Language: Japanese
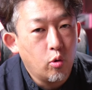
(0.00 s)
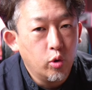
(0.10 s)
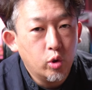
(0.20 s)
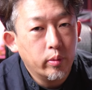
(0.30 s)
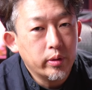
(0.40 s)

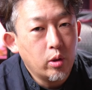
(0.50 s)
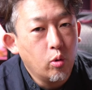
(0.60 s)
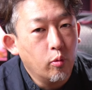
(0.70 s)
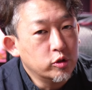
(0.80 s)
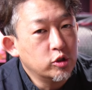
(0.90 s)
高評価ボタン
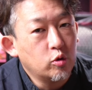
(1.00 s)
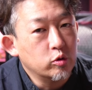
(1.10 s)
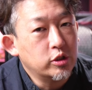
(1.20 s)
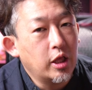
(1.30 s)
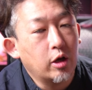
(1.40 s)
の方をポチッと
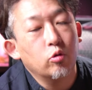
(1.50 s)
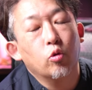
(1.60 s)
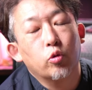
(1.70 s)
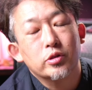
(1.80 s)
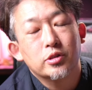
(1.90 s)
押していただく
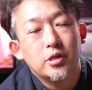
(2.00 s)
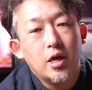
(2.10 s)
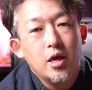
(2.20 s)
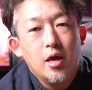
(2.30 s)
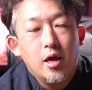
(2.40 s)
のとです
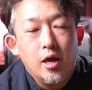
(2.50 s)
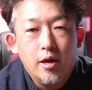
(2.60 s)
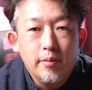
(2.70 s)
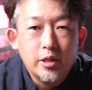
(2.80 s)
ね、